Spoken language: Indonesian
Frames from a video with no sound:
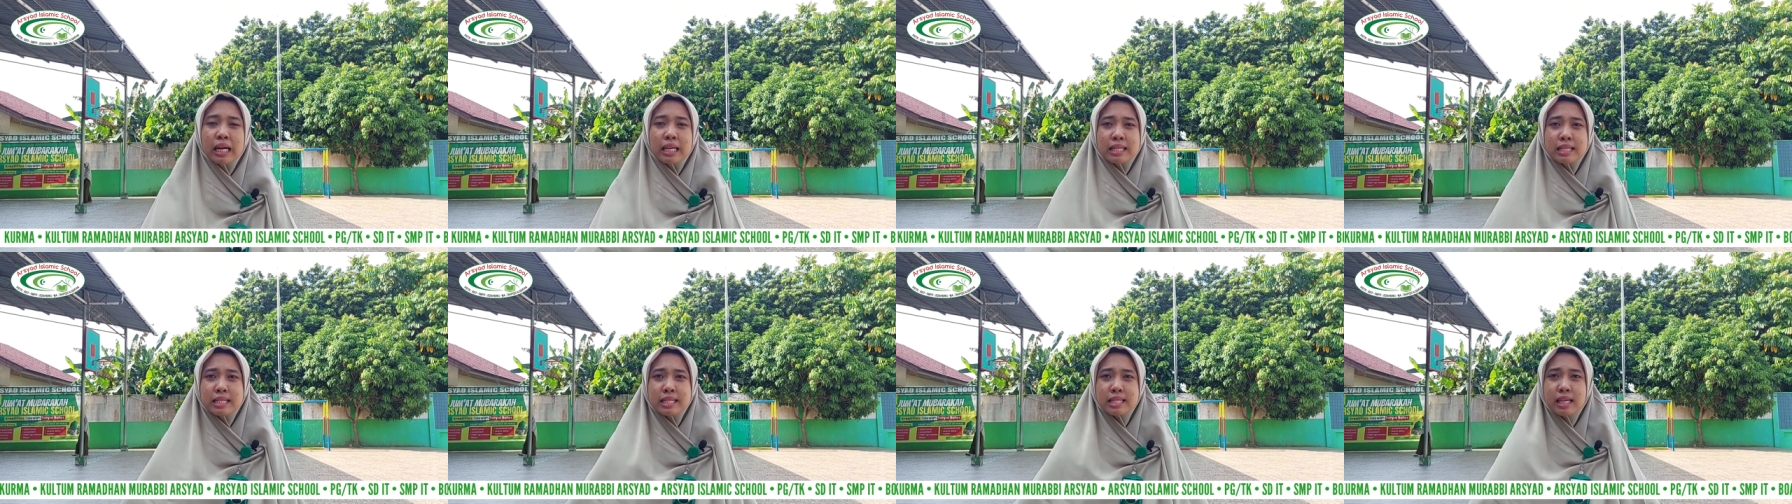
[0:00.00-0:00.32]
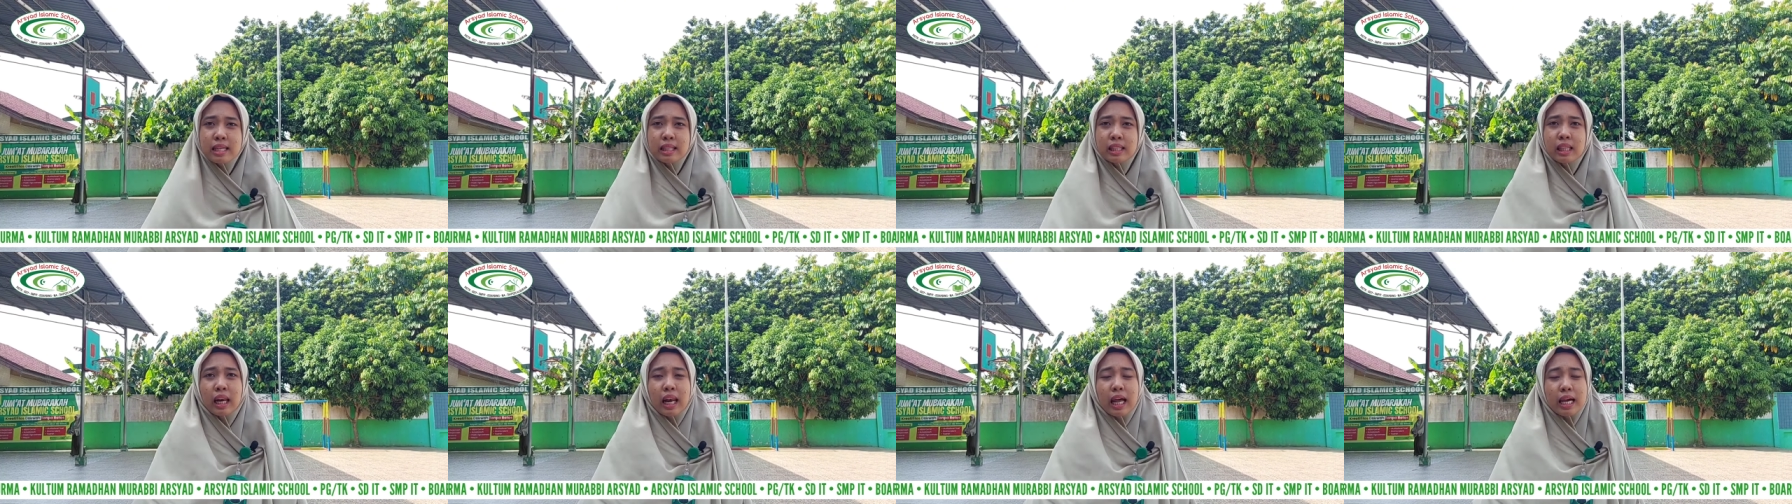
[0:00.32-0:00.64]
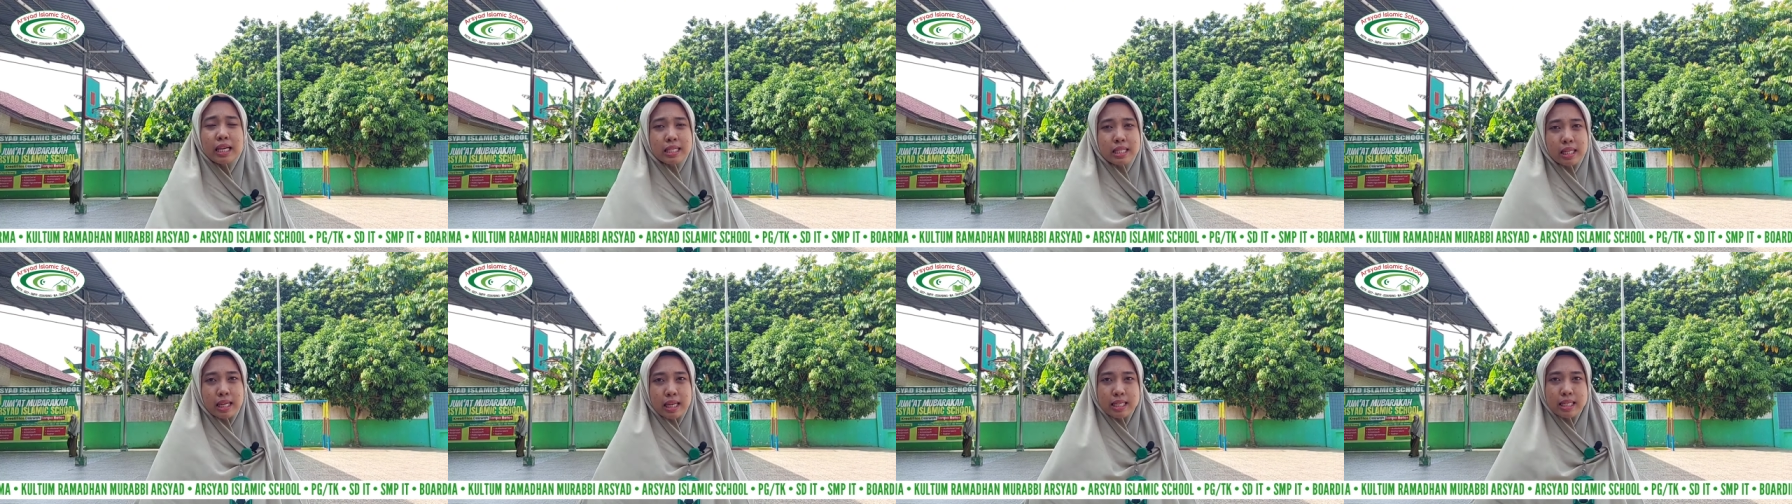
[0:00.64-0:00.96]
Setelah
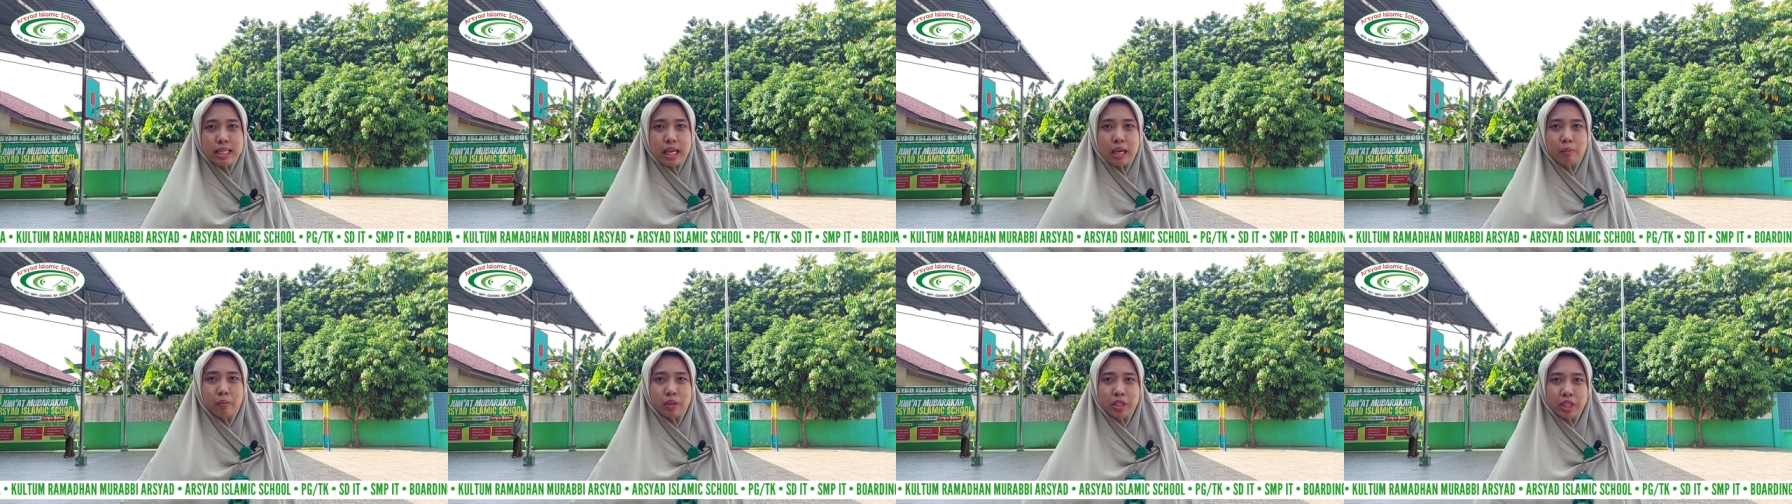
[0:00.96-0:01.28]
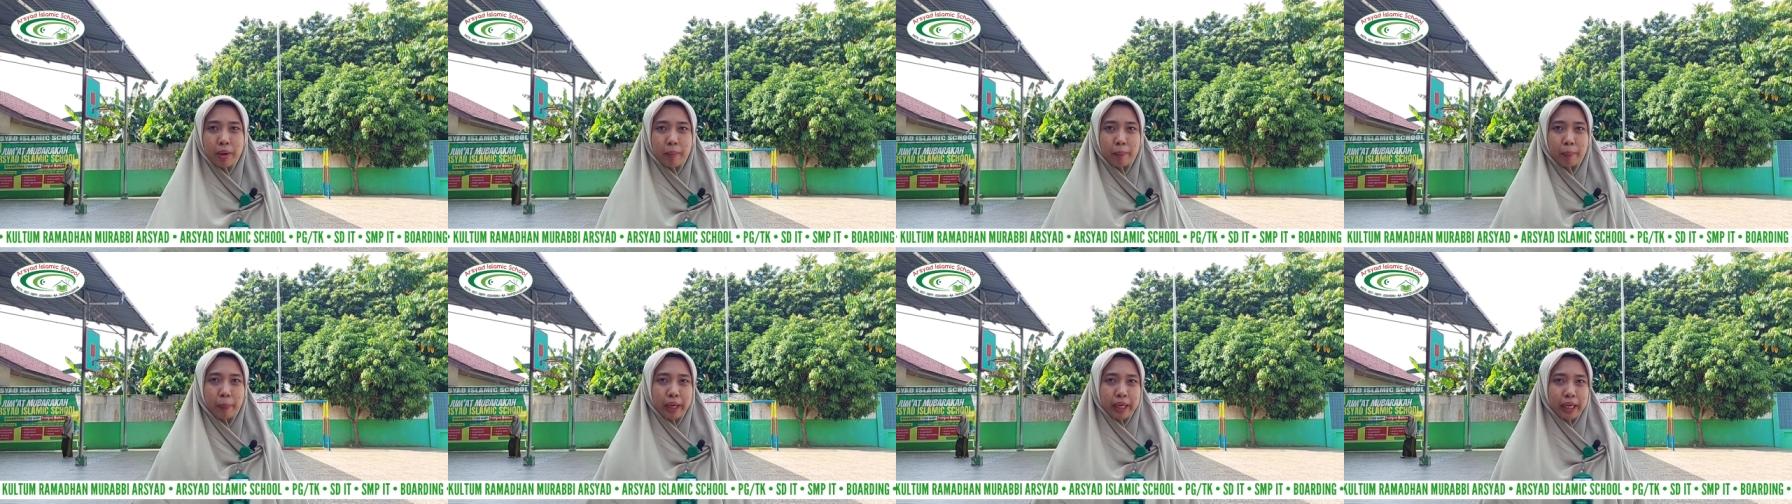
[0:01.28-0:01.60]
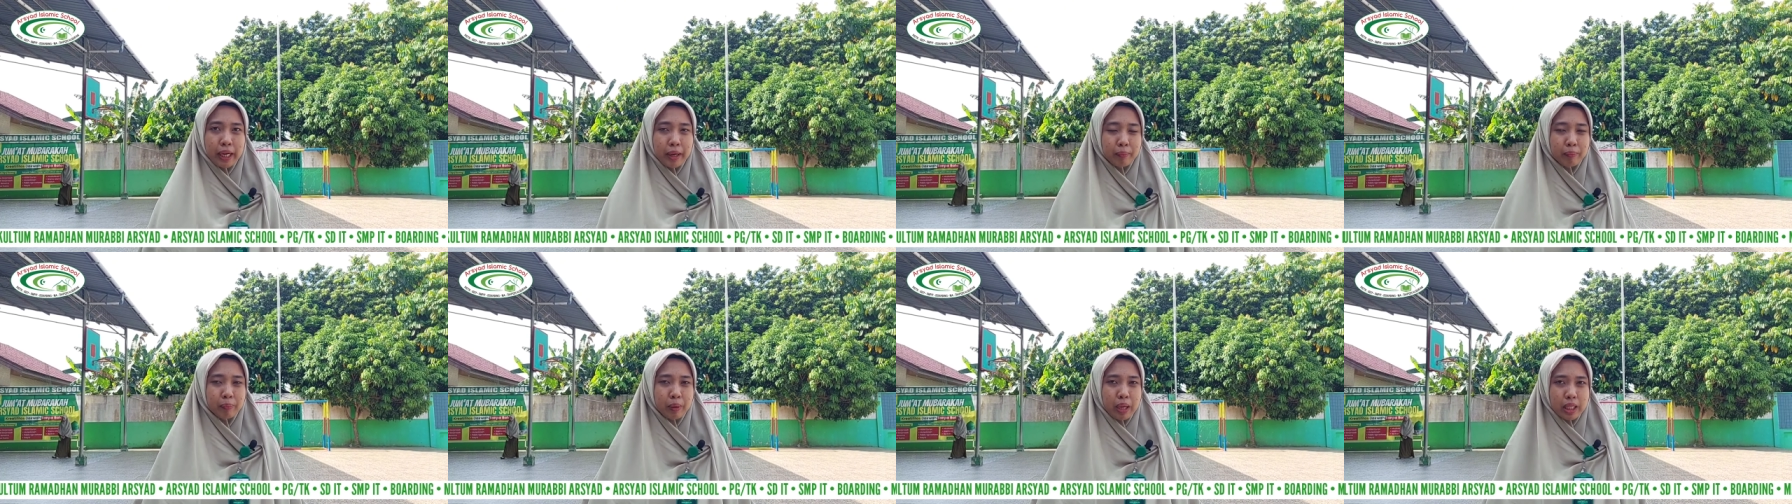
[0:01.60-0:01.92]
selesai
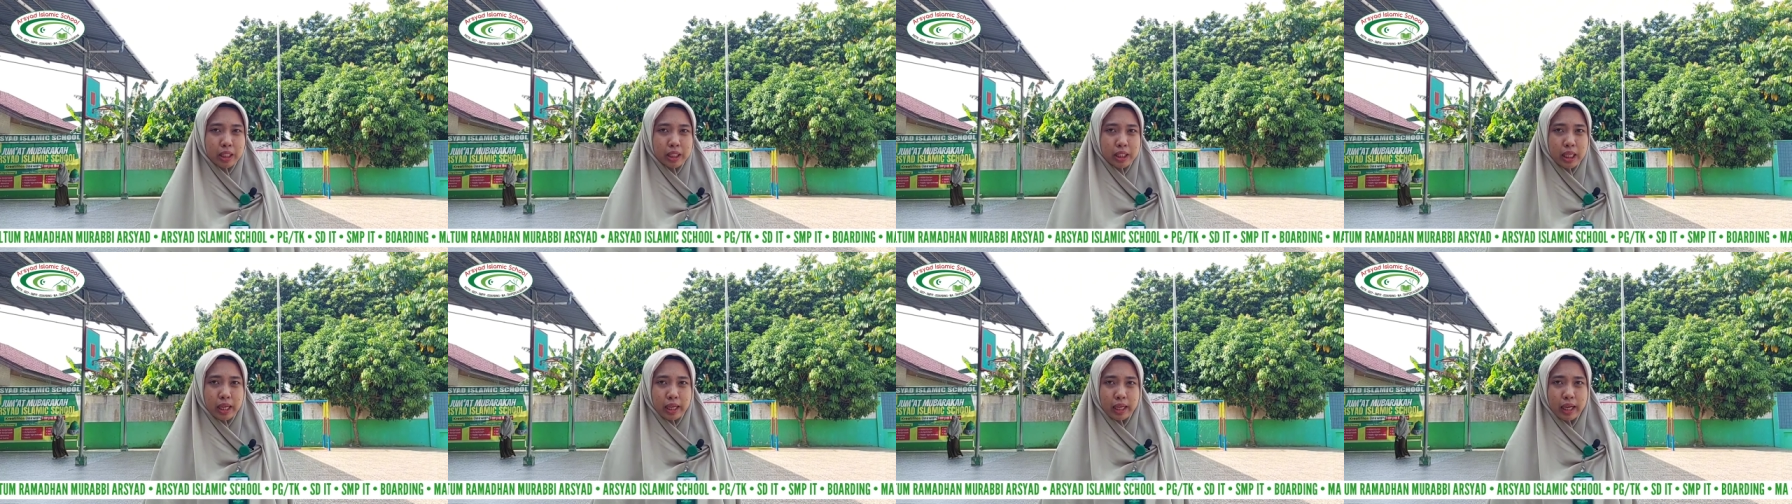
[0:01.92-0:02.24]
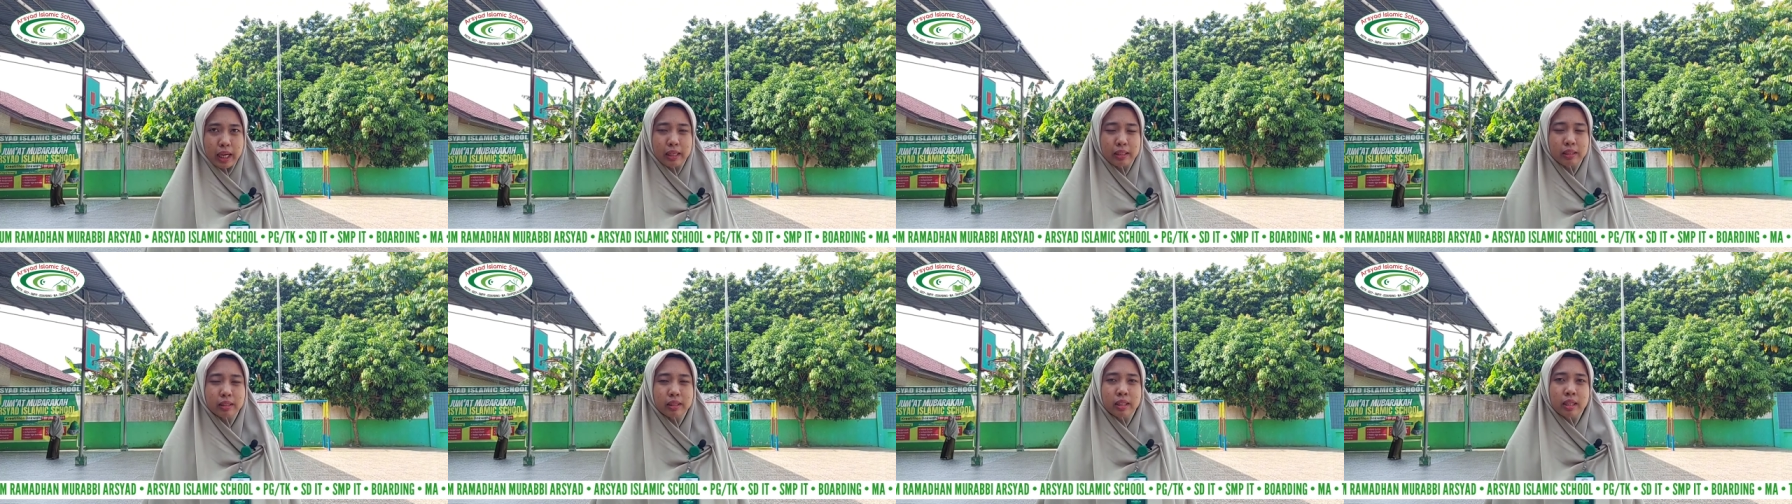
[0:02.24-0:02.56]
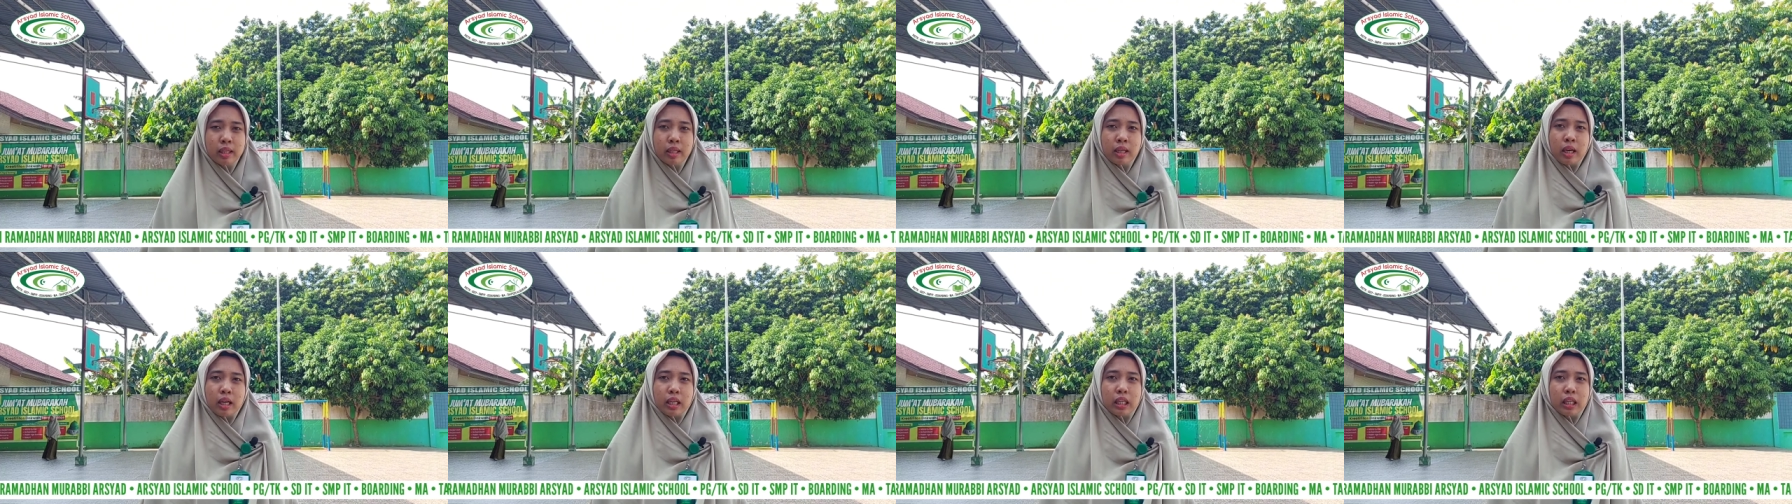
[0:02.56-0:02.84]
menyampaikan pelajaran,